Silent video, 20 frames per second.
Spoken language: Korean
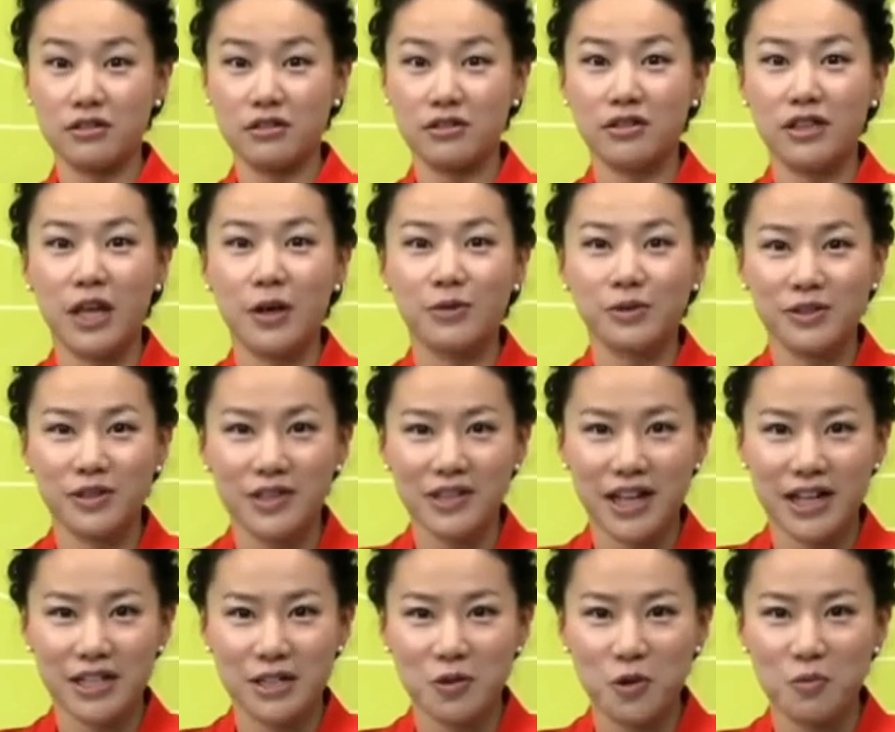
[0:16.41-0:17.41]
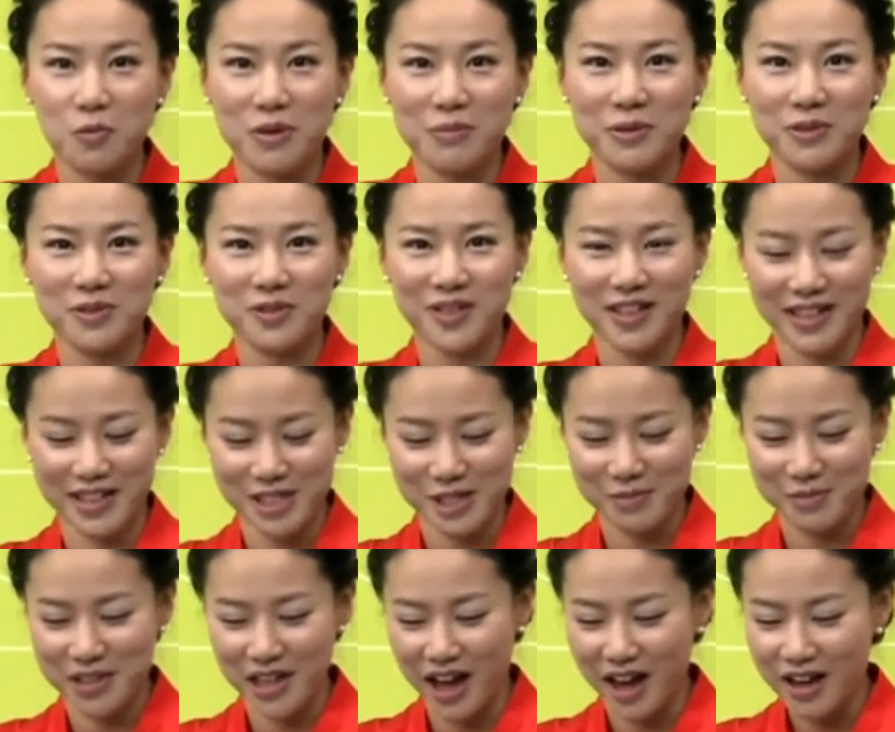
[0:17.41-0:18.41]
그 내용들 같이 공부해 보도록
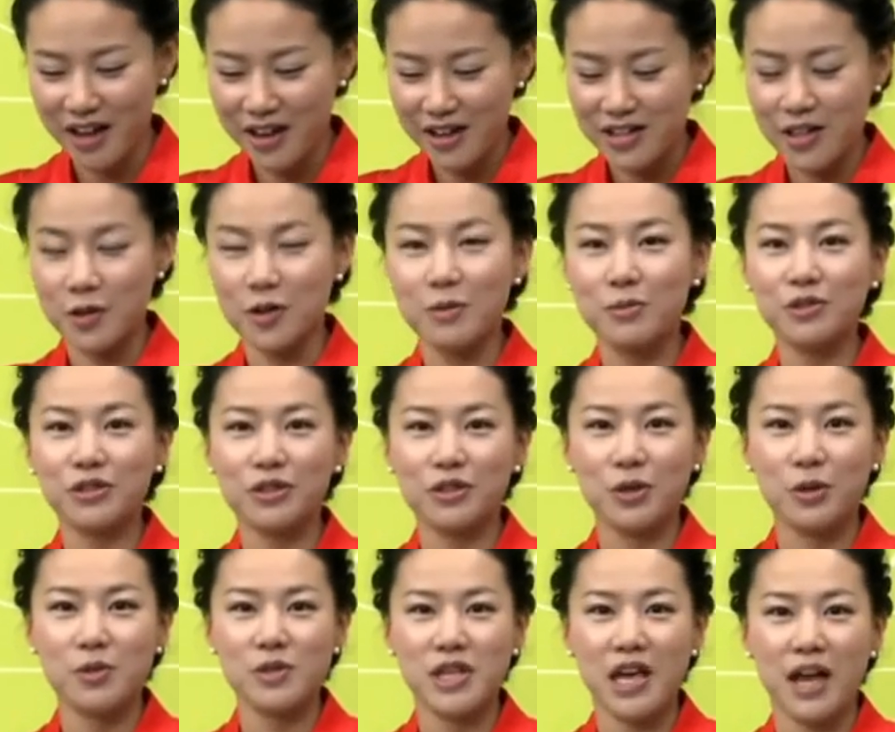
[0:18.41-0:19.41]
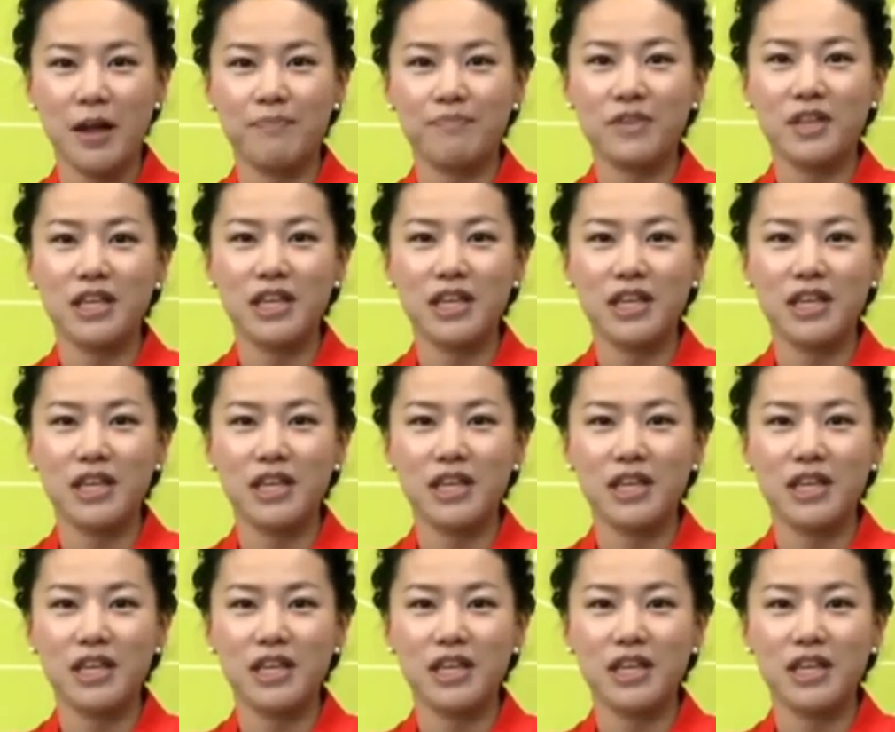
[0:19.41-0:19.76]
하겠습니다. 자, 여러분들 교재